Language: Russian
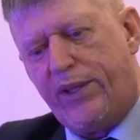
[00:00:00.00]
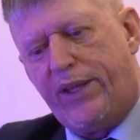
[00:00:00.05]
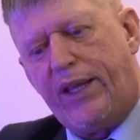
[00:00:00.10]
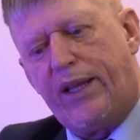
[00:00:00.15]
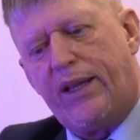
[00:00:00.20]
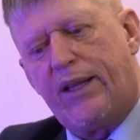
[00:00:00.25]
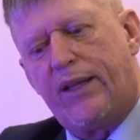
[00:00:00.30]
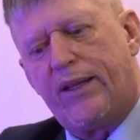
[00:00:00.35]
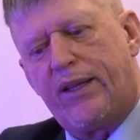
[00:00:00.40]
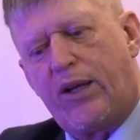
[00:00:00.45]

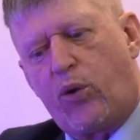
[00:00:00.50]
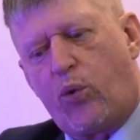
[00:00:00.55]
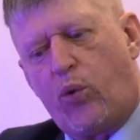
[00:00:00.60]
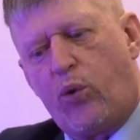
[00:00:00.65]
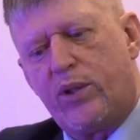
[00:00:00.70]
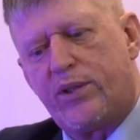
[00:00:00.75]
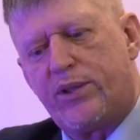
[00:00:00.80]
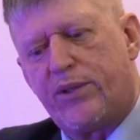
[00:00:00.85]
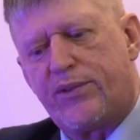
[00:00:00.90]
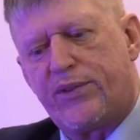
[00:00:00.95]
тело
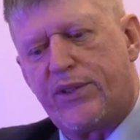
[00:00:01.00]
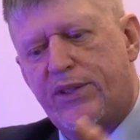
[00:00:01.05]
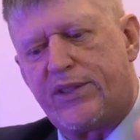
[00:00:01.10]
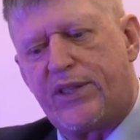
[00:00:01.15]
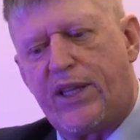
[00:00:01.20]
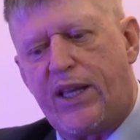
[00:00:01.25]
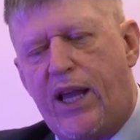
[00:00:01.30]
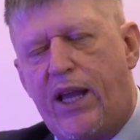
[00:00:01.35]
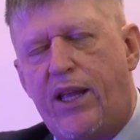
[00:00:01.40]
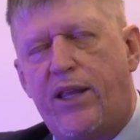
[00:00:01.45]
находится в
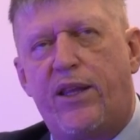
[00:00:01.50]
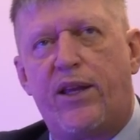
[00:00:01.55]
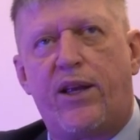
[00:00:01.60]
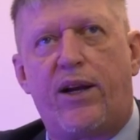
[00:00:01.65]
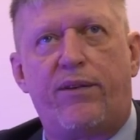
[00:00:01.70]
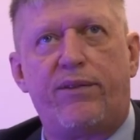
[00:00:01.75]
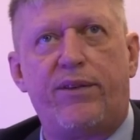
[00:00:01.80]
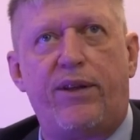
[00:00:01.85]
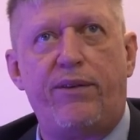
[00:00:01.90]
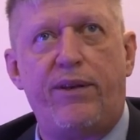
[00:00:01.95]
состоянии
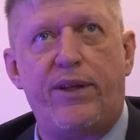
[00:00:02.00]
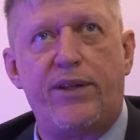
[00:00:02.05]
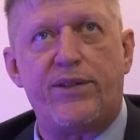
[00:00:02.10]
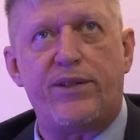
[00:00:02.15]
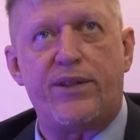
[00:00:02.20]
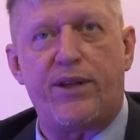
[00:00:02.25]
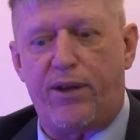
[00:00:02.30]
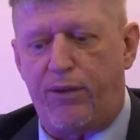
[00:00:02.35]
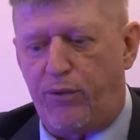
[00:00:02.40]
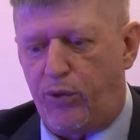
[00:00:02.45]
равновесия.